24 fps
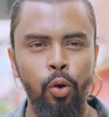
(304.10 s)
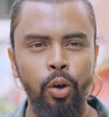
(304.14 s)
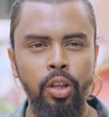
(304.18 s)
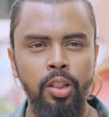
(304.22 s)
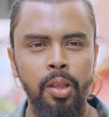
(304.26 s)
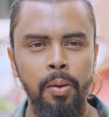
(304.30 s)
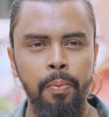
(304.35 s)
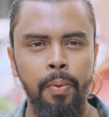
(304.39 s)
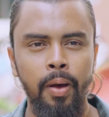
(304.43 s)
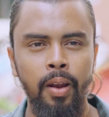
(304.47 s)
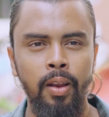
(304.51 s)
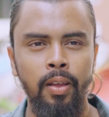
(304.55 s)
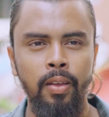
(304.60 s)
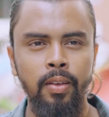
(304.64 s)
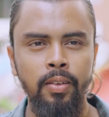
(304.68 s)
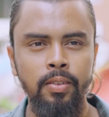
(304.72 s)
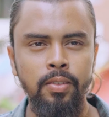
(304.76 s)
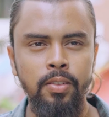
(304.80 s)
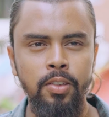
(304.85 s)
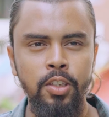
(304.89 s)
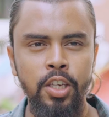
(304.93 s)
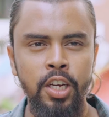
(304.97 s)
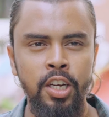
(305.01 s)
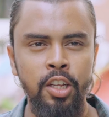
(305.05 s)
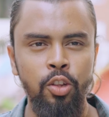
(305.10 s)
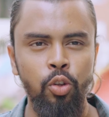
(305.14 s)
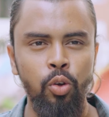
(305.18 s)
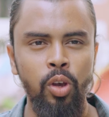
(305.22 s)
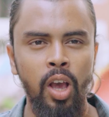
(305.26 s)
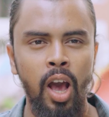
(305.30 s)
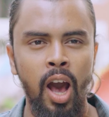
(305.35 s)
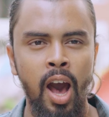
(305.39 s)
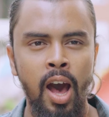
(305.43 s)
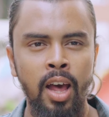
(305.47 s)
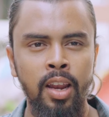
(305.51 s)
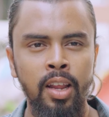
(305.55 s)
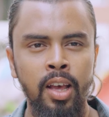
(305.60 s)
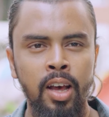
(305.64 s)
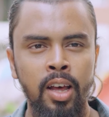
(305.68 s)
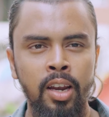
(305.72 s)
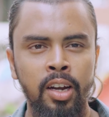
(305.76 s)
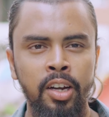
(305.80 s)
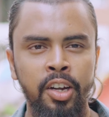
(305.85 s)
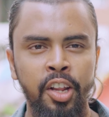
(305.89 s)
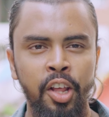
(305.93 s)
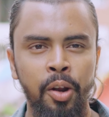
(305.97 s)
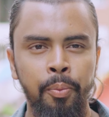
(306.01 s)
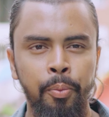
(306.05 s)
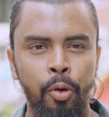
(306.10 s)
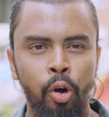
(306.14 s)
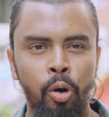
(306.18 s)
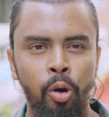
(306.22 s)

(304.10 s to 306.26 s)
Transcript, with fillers: কি হইতে পারে সেটা তোকে হারে হারে টের